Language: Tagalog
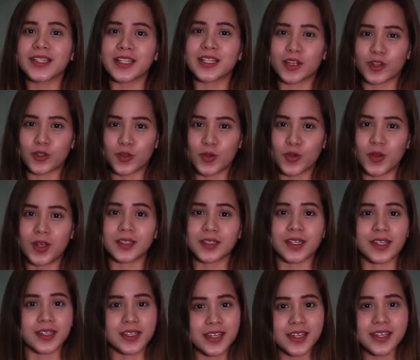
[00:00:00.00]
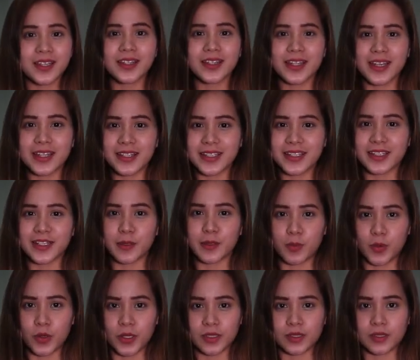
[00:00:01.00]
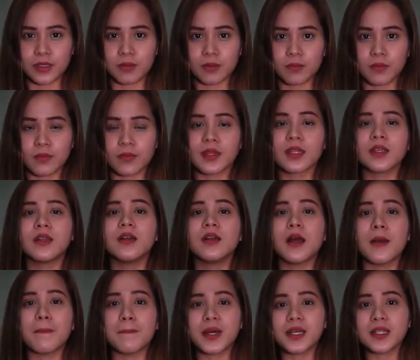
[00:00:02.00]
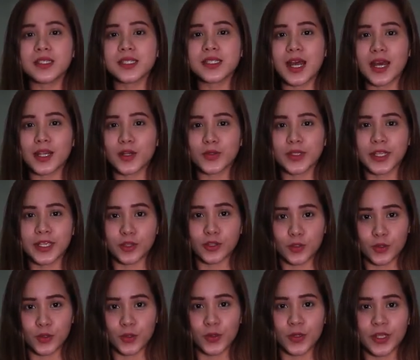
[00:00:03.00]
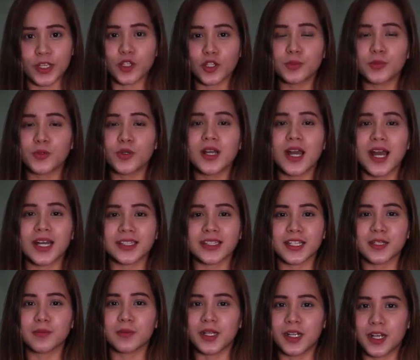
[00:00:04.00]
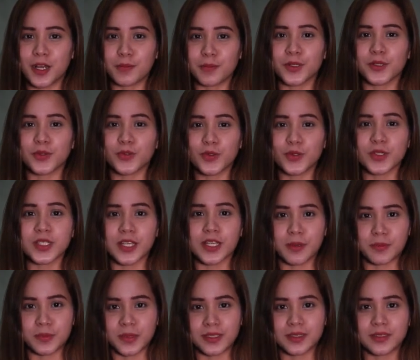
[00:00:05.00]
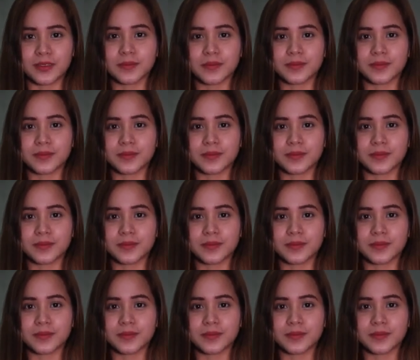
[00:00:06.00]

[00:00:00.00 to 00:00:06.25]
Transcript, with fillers: at ito ang Tagig Daily Report. Para sa araw na ito, ito po ang ating mga pag-uusapan.